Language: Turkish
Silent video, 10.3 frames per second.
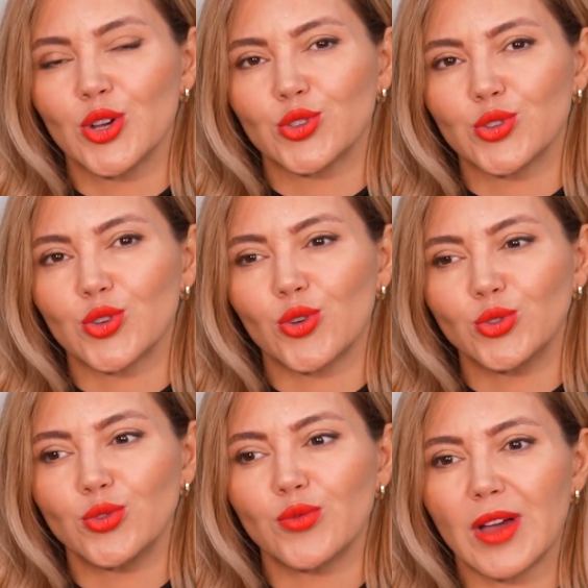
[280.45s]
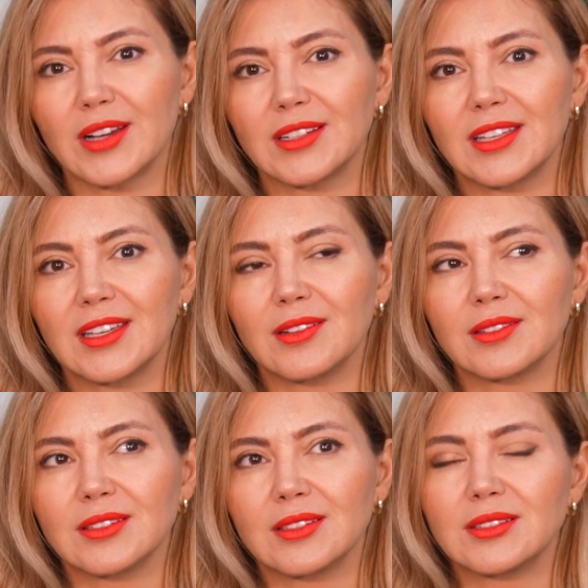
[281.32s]
Çünkü onun
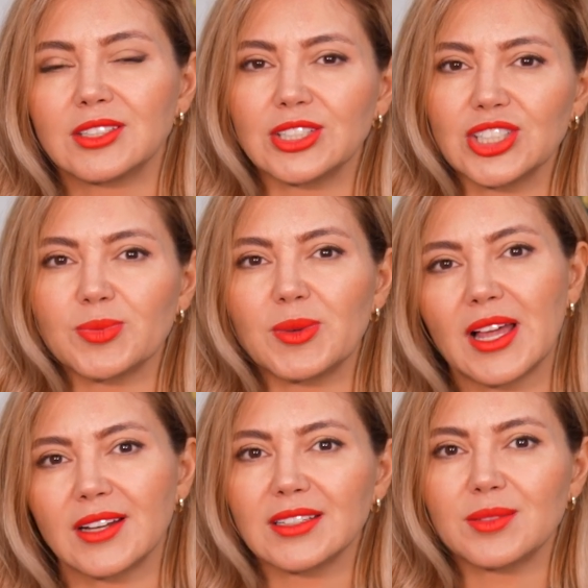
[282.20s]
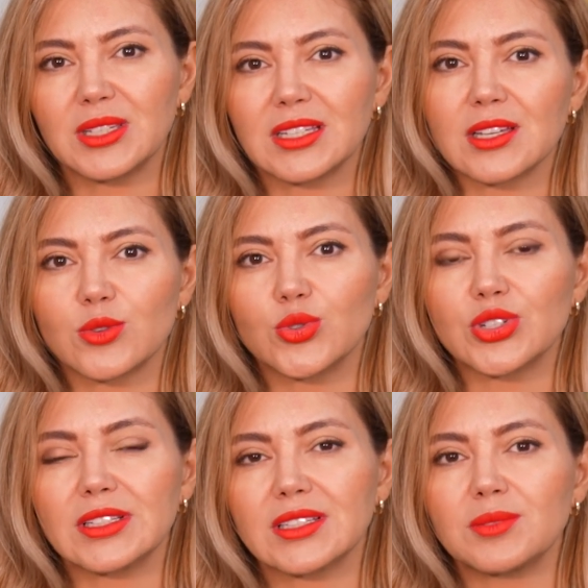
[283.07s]
verdiği e, çalışmalarda da bir iki
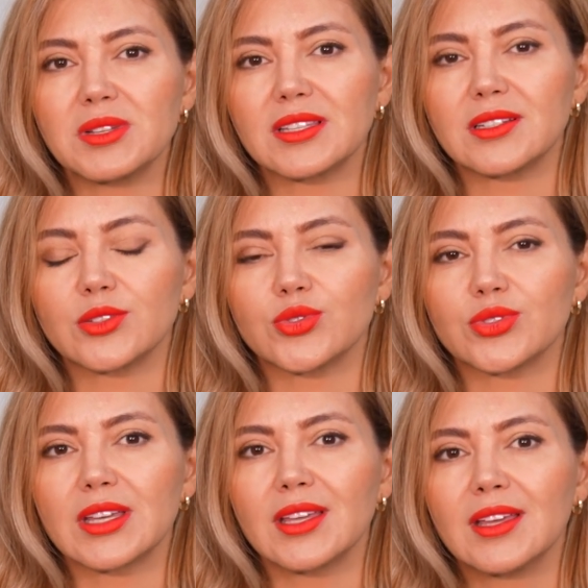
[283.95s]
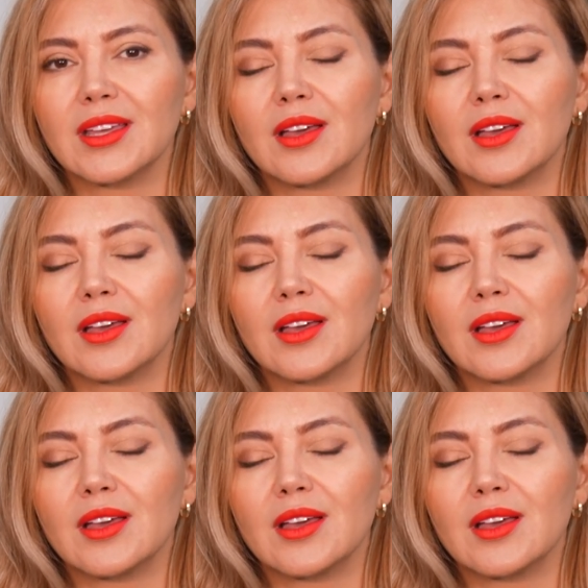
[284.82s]
kurcaladım literatürde.